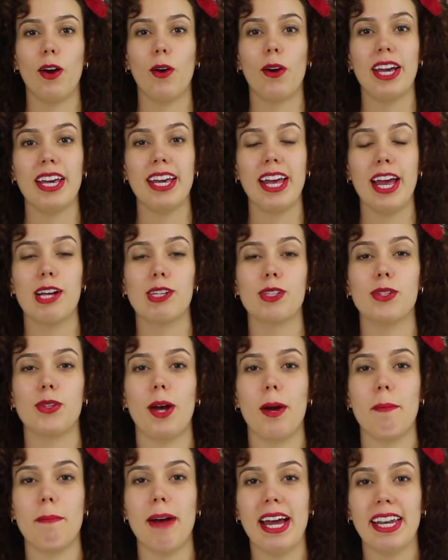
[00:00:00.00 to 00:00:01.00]
Oi, eu
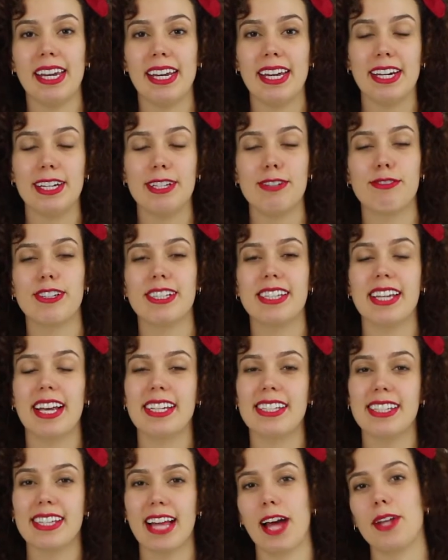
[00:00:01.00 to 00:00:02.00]
sou a Maria e você
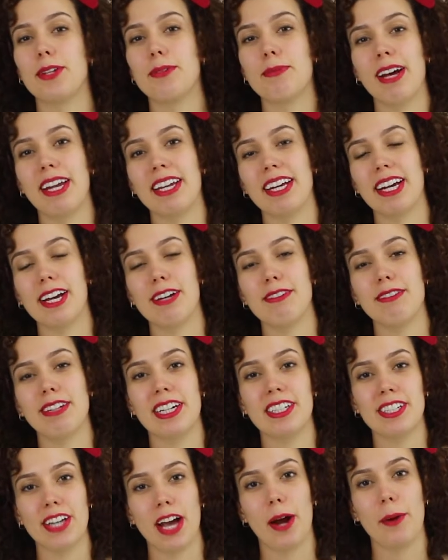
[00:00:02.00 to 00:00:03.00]
está no Maria Quer
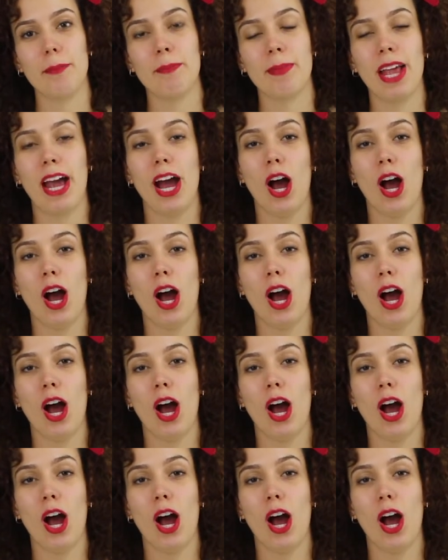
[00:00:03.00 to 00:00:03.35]
Viajar.